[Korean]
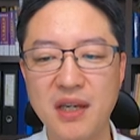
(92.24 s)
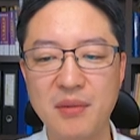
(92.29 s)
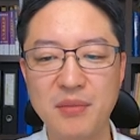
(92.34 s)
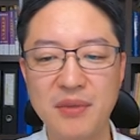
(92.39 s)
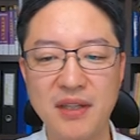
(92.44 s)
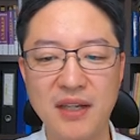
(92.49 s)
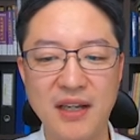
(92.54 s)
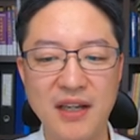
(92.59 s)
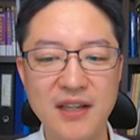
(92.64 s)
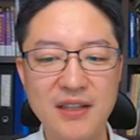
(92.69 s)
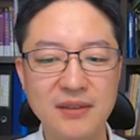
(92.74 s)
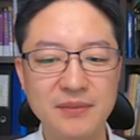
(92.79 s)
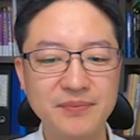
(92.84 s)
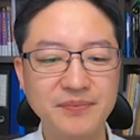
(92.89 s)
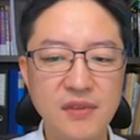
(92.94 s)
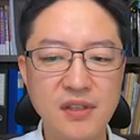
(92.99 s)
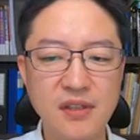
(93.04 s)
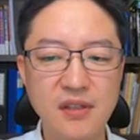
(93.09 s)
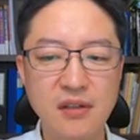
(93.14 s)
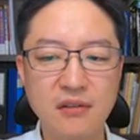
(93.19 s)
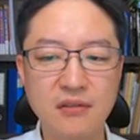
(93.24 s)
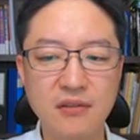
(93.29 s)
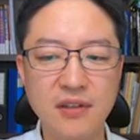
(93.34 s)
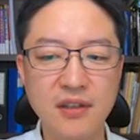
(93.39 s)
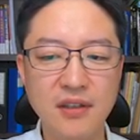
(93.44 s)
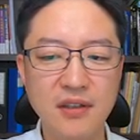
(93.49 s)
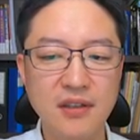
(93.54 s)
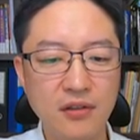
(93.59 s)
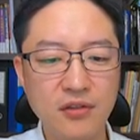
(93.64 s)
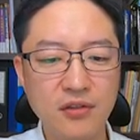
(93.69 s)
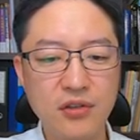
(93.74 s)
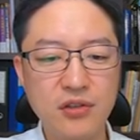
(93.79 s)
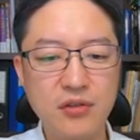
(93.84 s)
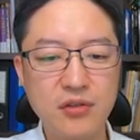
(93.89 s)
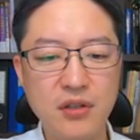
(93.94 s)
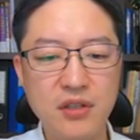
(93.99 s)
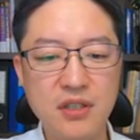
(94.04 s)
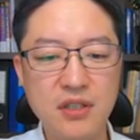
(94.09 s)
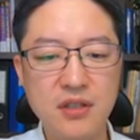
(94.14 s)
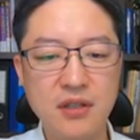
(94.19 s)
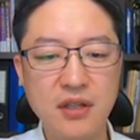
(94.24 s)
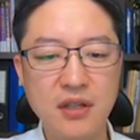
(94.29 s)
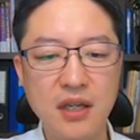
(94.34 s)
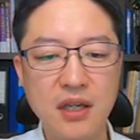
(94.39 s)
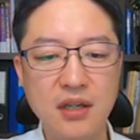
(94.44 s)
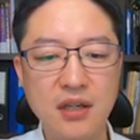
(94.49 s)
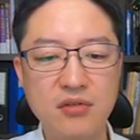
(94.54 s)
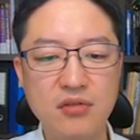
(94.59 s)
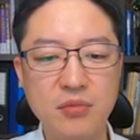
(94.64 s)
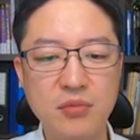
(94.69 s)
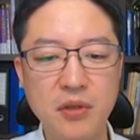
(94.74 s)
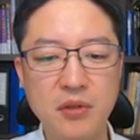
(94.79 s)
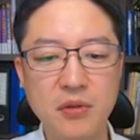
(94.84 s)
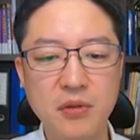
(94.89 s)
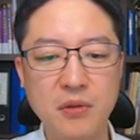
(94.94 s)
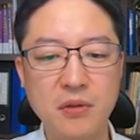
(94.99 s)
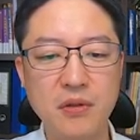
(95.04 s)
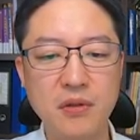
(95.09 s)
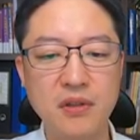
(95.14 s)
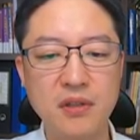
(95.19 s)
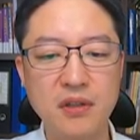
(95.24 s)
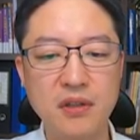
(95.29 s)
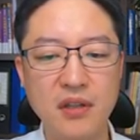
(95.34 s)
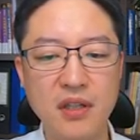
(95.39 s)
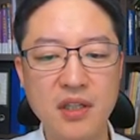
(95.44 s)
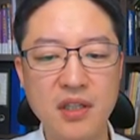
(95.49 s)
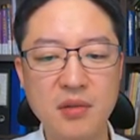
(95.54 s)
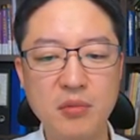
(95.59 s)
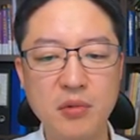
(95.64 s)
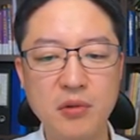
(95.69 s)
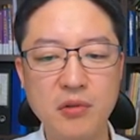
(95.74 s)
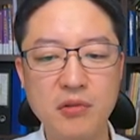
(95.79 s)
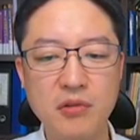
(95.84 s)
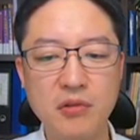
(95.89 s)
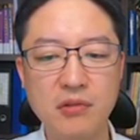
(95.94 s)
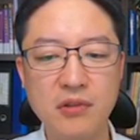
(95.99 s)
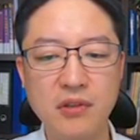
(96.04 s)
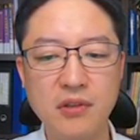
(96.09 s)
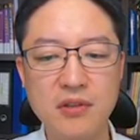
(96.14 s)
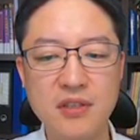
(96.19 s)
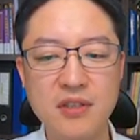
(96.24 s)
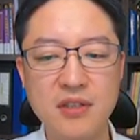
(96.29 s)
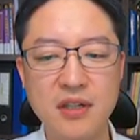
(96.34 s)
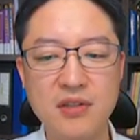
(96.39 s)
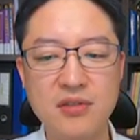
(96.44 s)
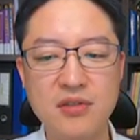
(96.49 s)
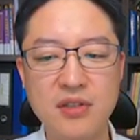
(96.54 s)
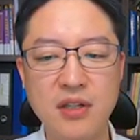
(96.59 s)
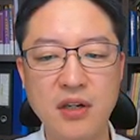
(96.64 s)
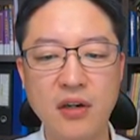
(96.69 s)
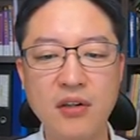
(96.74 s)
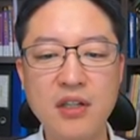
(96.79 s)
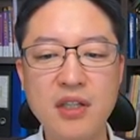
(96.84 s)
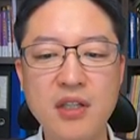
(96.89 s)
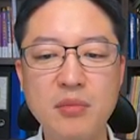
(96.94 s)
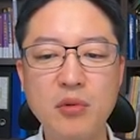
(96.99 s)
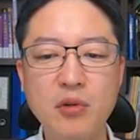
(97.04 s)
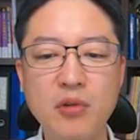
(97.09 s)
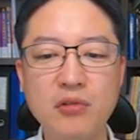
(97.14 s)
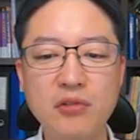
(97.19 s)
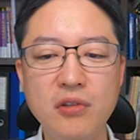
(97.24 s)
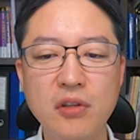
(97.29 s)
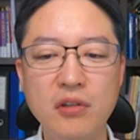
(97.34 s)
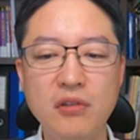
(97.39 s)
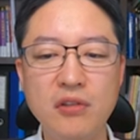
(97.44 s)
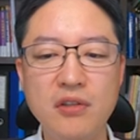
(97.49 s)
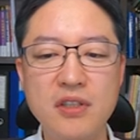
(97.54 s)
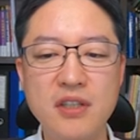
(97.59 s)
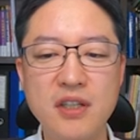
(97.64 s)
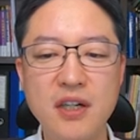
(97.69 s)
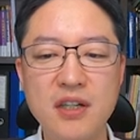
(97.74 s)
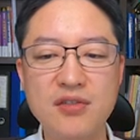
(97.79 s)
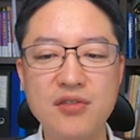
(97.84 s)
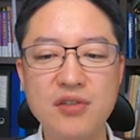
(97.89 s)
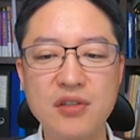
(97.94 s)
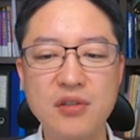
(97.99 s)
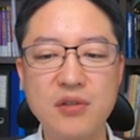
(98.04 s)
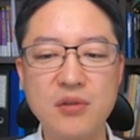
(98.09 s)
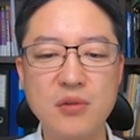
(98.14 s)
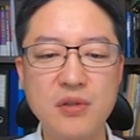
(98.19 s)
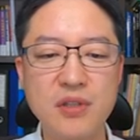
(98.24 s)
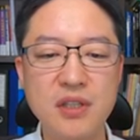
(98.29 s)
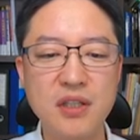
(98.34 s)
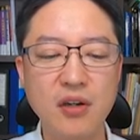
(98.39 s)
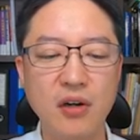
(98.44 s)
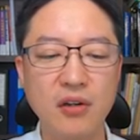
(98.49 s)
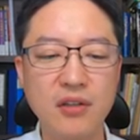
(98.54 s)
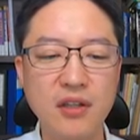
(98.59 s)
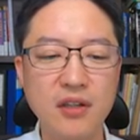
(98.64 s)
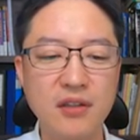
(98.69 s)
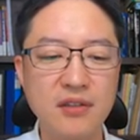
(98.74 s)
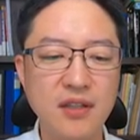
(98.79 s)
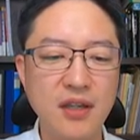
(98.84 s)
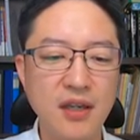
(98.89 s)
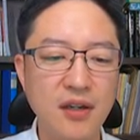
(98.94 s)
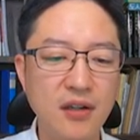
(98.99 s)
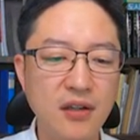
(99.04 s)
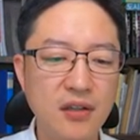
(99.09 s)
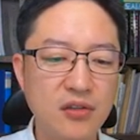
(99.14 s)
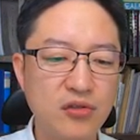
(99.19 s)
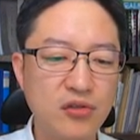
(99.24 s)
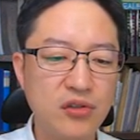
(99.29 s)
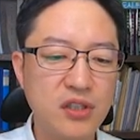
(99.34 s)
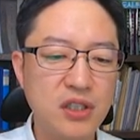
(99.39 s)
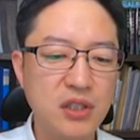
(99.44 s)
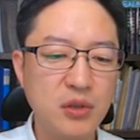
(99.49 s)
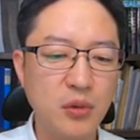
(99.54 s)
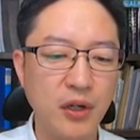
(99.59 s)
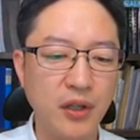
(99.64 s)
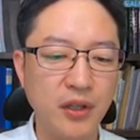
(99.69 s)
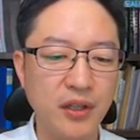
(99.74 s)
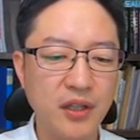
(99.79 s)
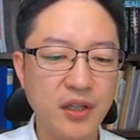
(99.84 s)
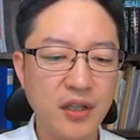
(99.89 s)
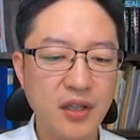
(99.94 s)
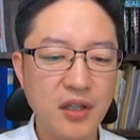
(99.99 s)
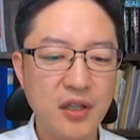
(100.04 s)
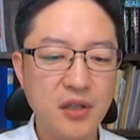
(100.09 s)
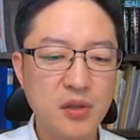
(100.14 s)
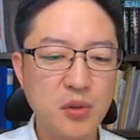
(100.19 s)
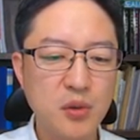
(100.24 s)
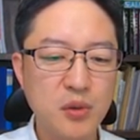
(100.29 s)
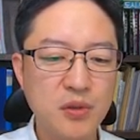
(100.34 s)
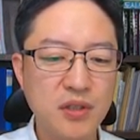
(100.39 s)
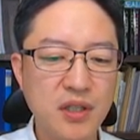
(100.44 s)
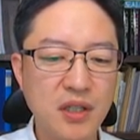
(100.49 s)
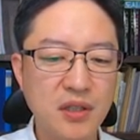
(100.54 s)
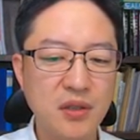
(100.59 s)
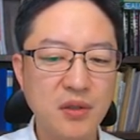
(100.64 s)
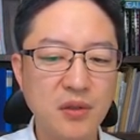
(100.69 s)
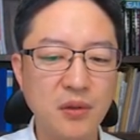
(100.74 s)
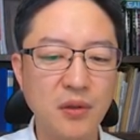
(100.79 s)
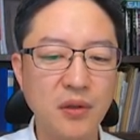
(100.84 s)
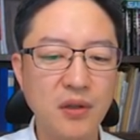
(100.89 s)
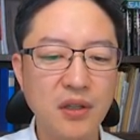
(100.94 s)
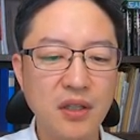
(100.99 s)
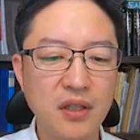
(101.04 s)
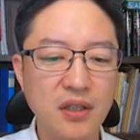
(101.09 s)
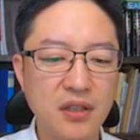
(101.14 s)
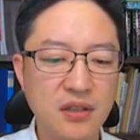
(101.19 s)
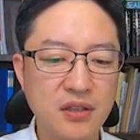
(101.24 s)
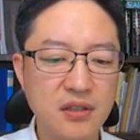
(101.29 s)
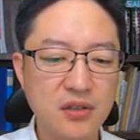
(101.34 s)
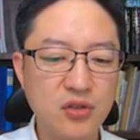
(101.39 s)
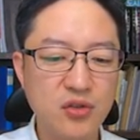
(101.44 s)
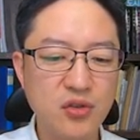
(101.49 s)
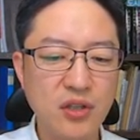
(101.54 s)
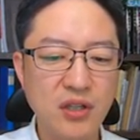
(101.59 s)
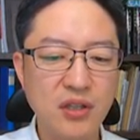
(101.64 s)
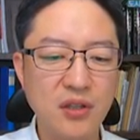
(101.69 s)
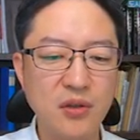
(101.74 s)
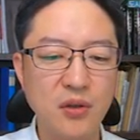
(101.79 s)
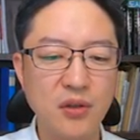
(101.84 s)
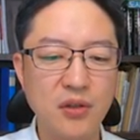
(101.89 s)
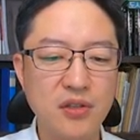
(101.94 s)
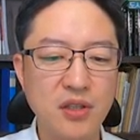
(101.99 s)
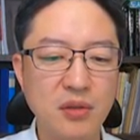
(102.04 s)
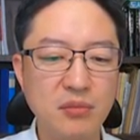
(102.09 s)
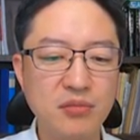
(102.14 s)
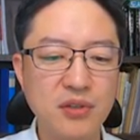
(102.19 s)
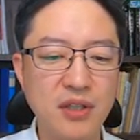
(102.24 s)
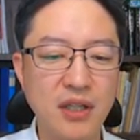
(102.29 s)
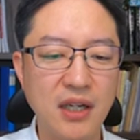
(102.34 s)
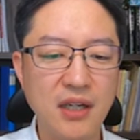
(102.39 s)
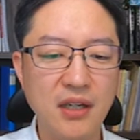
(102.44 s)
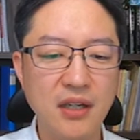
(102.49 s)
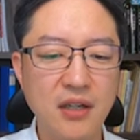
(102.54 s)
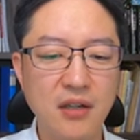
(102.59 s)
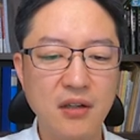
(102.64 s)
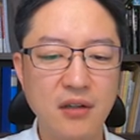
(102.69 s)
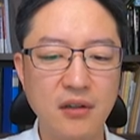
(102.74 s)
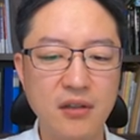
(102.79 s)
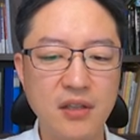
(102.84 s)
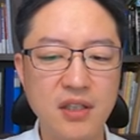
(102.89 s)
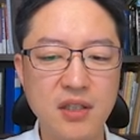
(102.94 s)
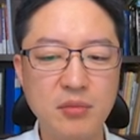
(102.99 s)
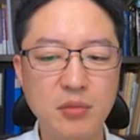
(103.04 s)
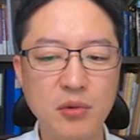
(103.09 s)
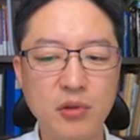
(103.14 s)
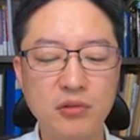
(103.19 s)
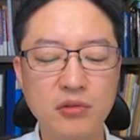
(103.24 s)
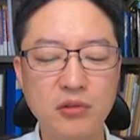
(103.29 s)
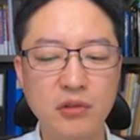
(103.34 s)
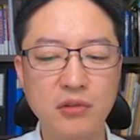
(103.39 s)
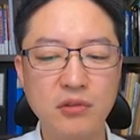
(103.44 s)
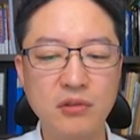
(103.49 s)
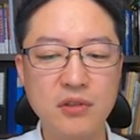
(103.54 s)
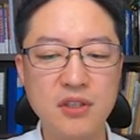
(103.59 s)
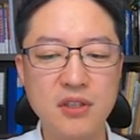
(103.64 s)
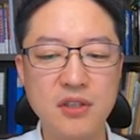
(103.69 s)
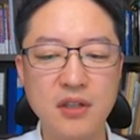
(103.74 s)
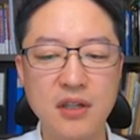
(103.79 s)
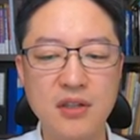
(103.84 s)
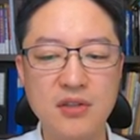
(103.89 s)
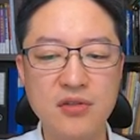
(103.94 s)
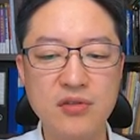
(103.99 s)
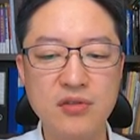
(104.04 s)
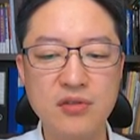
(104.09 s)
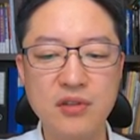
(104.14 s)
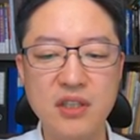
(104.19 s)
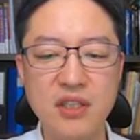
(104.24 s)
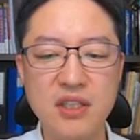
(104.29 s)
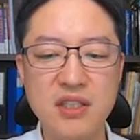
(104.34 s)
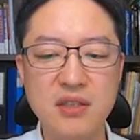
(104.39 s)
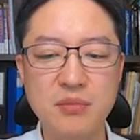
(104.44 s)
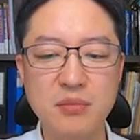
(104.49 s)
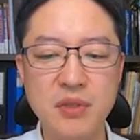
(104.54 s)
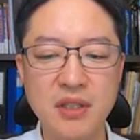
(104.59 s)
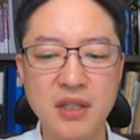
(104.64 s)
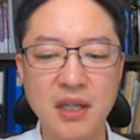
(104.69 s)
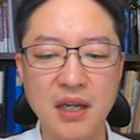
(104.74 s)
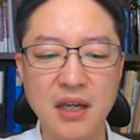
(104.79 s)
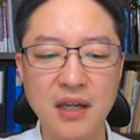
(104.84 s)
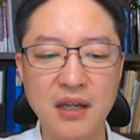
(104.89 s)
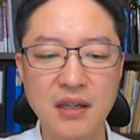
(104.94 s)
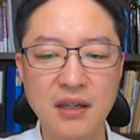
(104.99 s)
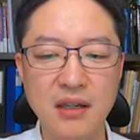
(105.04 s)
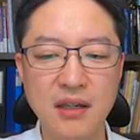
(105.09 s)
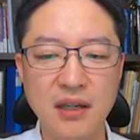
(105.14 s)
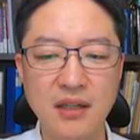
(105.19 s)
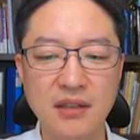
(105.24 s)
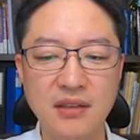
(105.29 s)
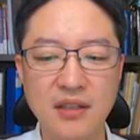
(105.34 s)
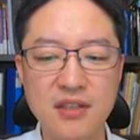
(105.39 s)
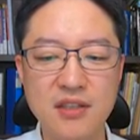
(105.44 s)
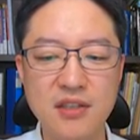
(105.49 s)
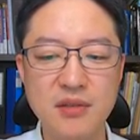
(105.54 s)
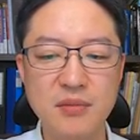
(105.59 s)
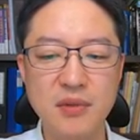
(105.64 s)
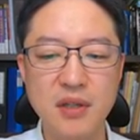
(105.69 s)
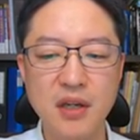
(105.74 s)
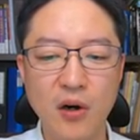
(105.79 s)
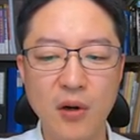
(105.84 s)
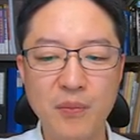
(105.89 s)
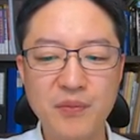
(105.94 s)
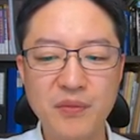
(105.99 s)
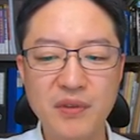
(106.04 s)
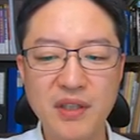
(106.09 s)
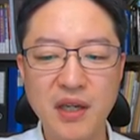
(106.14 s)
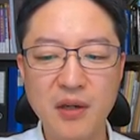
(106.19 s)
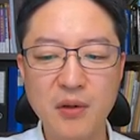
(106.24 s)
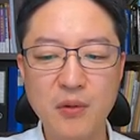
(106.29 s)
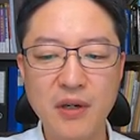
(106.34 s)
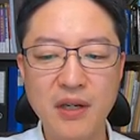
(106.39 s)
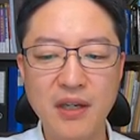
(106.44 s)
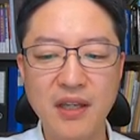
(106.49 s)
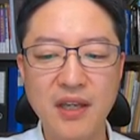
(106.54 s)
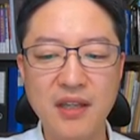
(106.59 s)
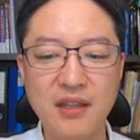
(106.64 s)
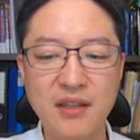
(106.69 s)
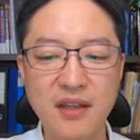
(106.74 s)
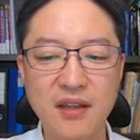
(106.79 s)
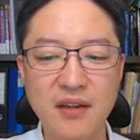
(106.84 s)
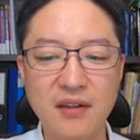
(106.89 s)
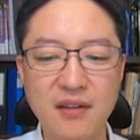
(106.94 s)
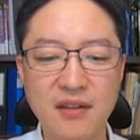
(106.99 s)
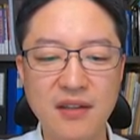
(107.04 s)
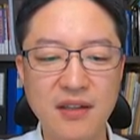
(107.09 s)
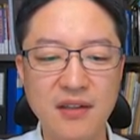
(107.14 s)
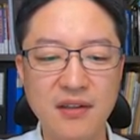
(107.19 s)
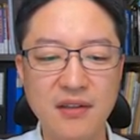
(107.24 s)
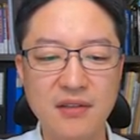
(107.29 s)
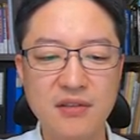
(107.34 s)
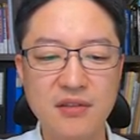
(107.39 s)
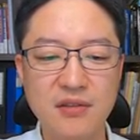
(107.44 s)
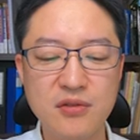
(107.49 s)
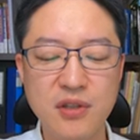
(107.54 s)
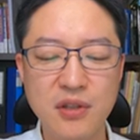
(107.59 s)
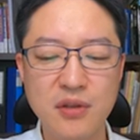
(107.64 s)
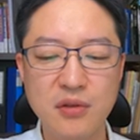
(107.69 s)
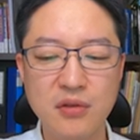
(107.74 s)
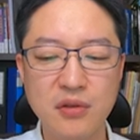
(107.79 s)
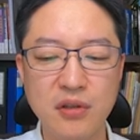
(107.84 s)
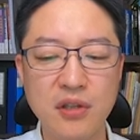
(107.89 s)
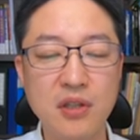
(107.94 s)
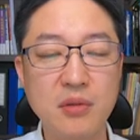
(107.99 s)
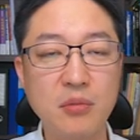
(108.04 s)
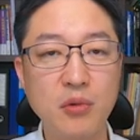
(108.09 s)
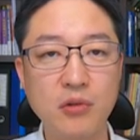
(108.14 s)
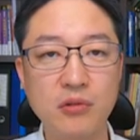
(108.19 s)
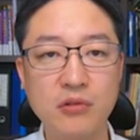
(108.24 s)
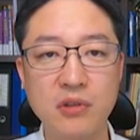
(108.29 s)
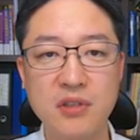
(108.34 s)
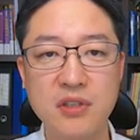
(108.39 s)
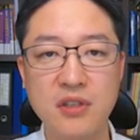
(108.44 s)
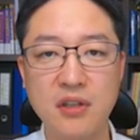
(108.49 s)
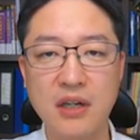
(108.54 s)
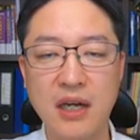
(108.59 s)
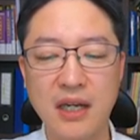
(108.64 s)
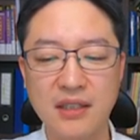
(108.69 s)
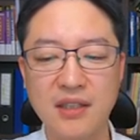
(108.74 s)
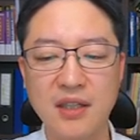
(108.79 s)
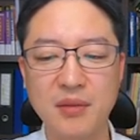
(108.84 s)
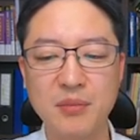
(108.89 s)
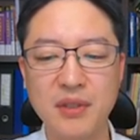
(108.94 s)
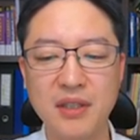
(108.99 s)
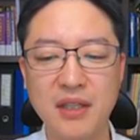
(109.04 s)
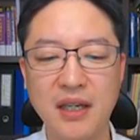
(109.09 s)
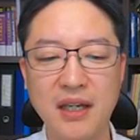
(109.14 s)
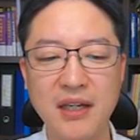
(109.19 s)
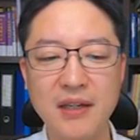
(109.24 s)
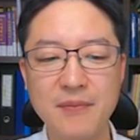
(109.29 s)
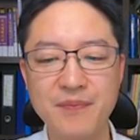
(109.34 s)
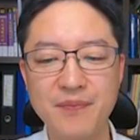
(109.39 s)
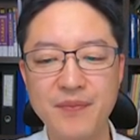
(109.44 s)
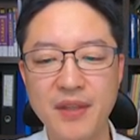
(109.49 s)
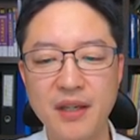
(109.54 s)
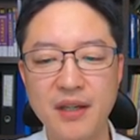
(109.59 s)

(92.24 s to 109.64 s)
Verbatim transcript: 이하입니다. 틀렸고요. 유치원 시설의 주변 도로를 어린이보호구역으로 지정할 수 있다. 어린이보호구역으로 지정할 수 있는 곳이 어디 어디예요? 유치원, 초등학교, 특수학교 전부 다 어린이보호구역으로 지정할 수 있습니다. 아 근데 지금 없다고 한 게 있네요. 그러니까 특수학교도 어린이보호구역 지정 가능합니다.